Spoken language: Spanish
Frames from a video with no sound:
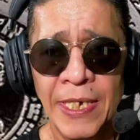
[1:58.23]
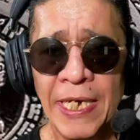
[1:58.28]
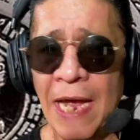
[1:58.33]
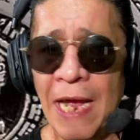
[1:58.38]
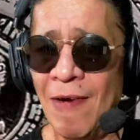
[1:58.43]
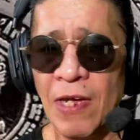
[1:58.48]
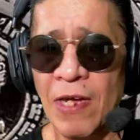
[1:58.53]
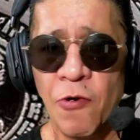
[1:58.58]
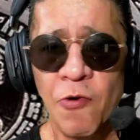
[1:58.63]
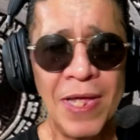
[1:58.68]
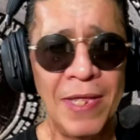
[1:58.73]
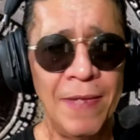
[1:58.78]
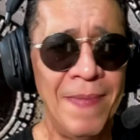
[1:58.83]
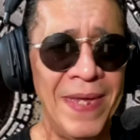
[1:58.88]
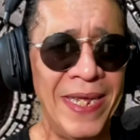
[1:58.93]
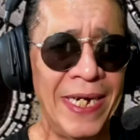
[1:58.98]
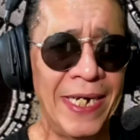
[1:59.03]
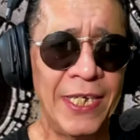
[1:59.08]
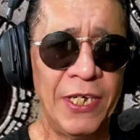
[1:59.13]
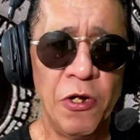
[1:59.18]
Se habla con
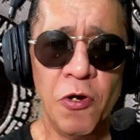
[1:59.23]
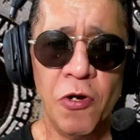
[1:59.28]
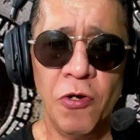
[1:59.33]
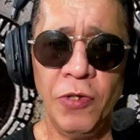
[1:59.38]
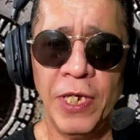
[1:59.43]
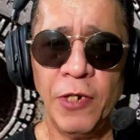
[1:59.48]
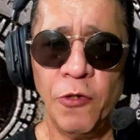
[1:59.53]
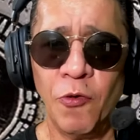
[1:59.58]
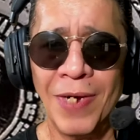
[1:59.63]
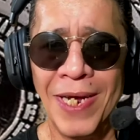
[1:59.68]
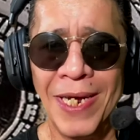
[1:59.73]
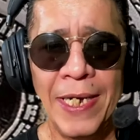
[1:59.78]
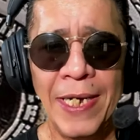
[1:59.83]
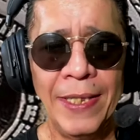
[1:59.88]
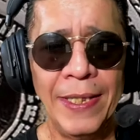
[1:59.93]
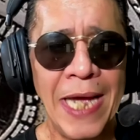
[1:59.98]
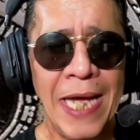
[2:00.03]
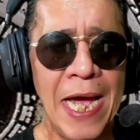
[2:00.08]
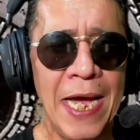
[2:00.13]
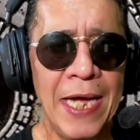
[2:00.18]
admiración de sus
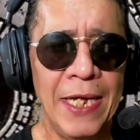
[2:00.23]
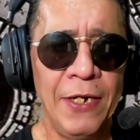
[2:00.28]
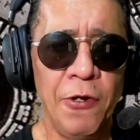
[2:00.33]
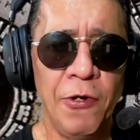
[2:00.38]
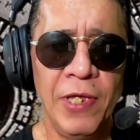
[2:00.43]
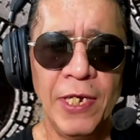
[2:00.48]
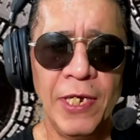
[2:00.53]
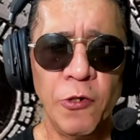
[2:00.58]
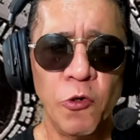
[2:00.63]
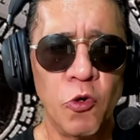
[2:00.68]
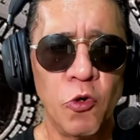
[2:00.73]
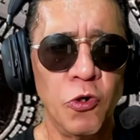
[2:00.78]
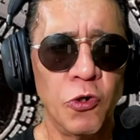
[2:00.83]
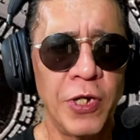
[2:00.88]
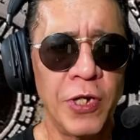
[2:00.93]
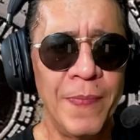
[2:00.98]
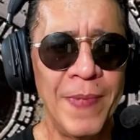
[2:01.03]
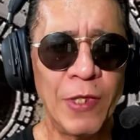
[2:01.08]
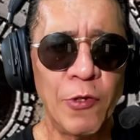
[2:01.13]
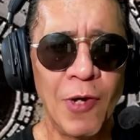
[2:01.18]
calendarios y de sus
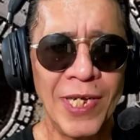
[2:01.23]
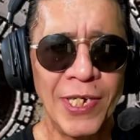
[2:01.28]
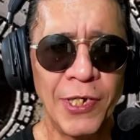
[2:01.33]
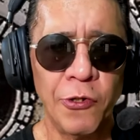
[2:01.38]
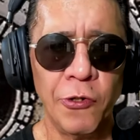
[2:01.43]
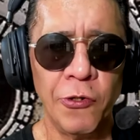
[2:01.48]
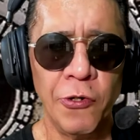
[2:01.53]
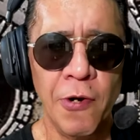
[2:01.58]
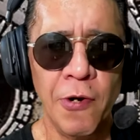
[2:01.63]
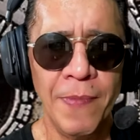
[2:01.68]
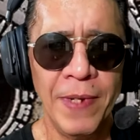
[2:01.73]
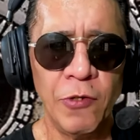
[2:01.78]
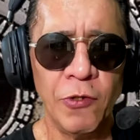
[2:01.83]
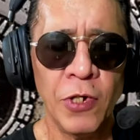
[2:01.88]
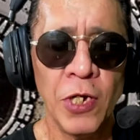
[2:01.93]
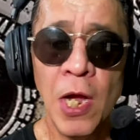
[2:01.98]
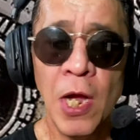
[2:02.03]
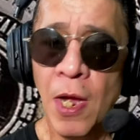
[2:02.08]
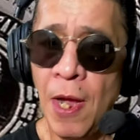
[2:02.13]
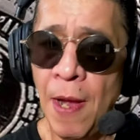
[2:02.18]
conocimientos astronómicos,